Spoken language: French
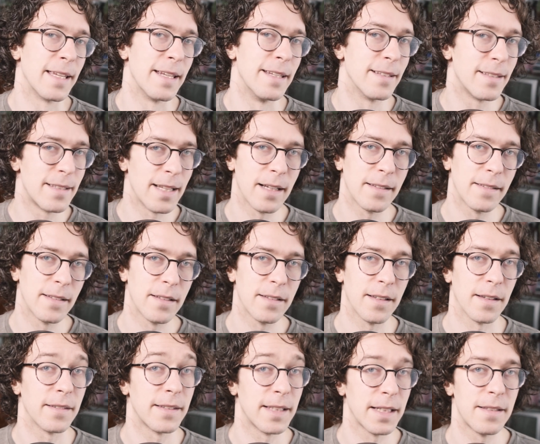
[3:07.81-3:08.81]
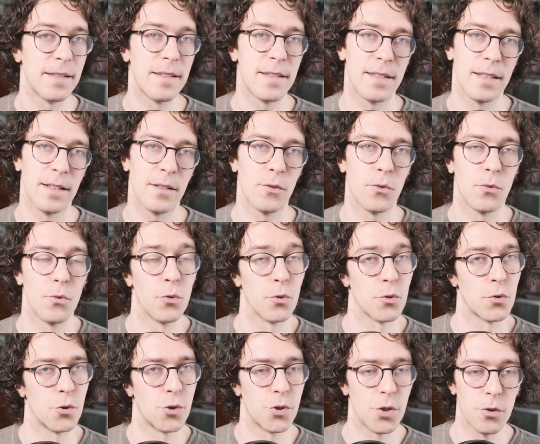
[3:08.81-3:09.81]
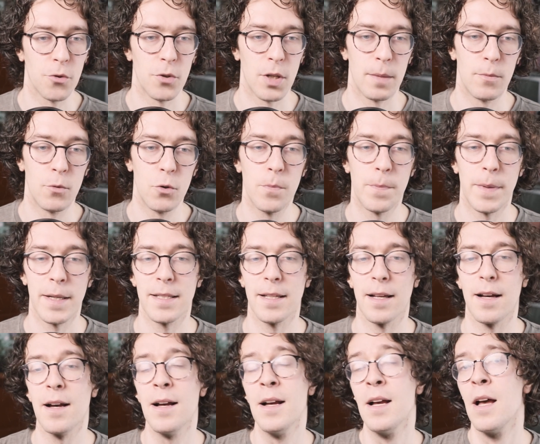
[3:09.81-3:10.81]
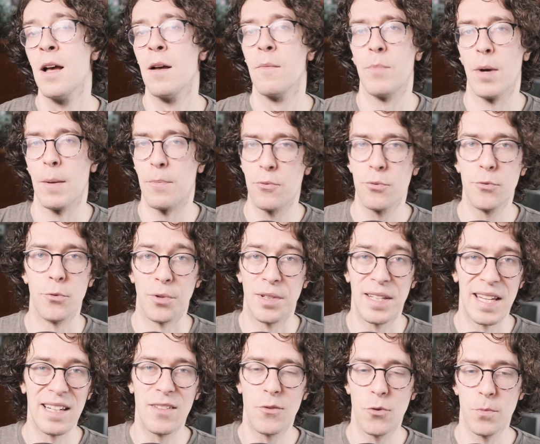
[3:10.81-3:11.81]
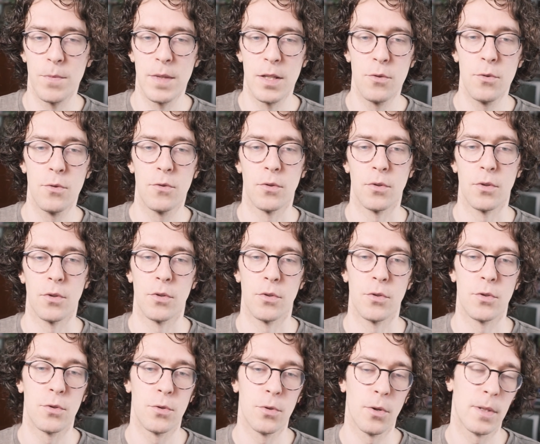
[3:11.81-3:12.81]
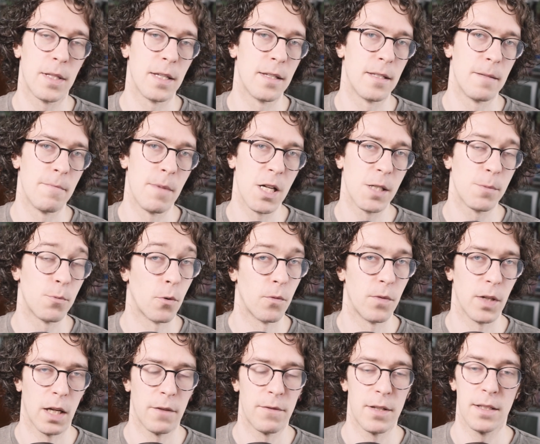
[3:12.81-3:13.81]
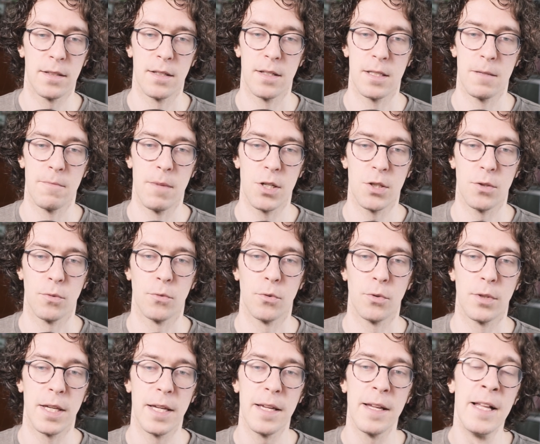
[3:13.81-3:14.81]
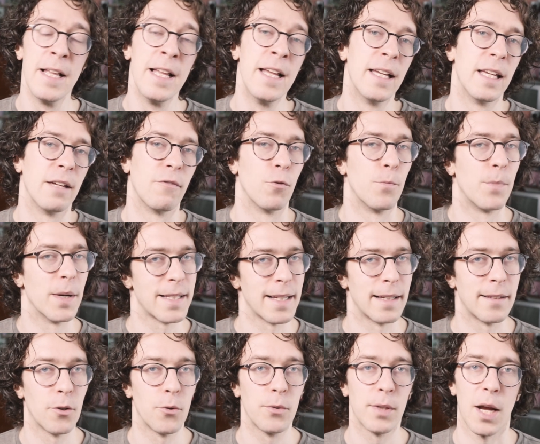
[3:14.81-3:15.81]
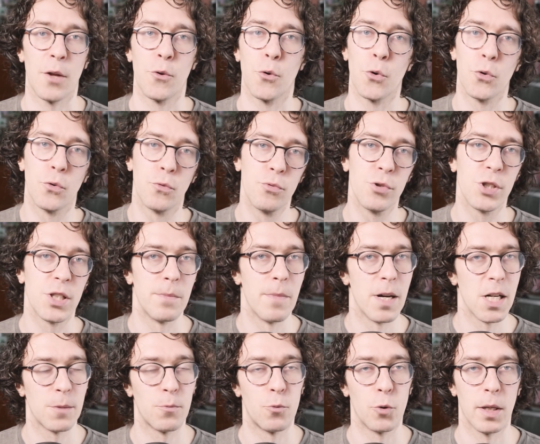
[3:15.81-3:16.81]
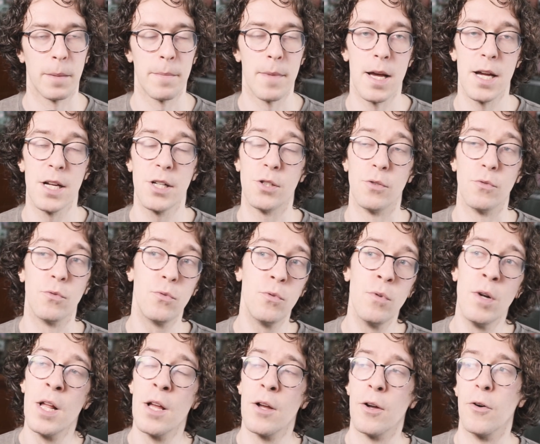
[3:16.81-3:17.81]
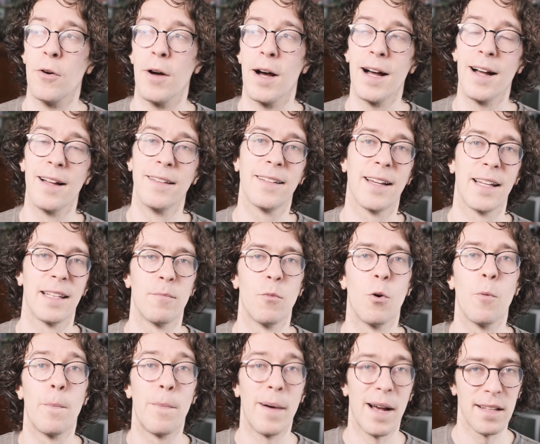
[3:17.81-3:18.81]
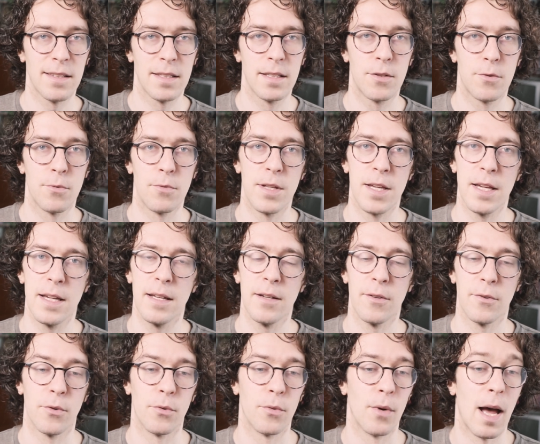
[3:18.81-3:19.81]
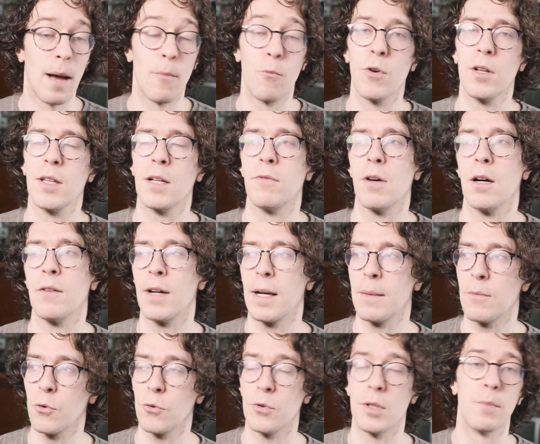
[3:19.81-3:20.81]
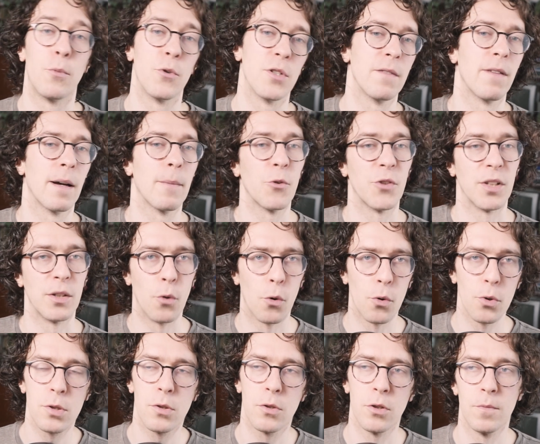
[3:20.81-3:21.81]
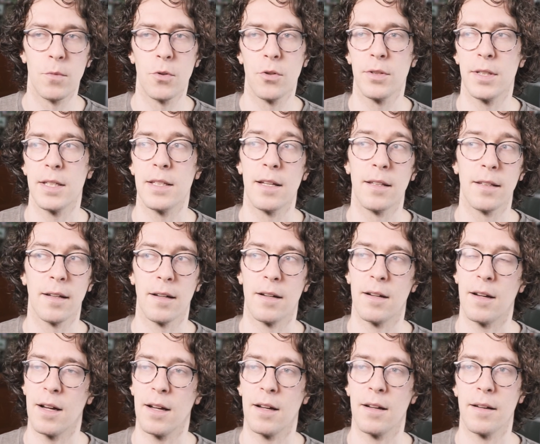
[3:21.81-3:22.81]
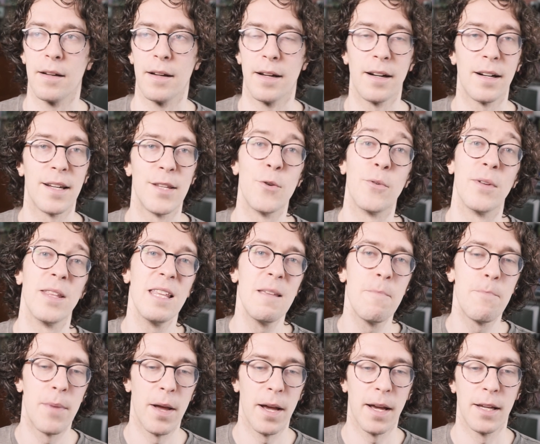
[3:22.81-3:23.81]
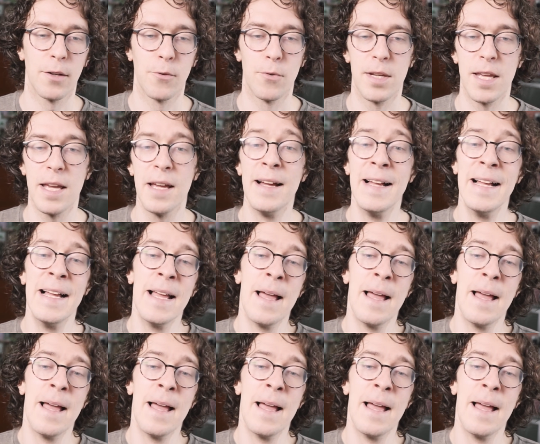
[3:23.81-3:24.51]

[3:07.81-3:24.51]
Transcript: Il est certain qu'un technicien de ce genre de labo passera pas plus de quelques minutes euh, sur tes images pour vérifier que tes images sont OK. Il faut pas s'attendre à une retouche image pour image ou euh, à un traitement particulier, euh, à moins d'avoir vraiment déposé vraiment des grosses commandes et d'être un, un, client hyper régulier.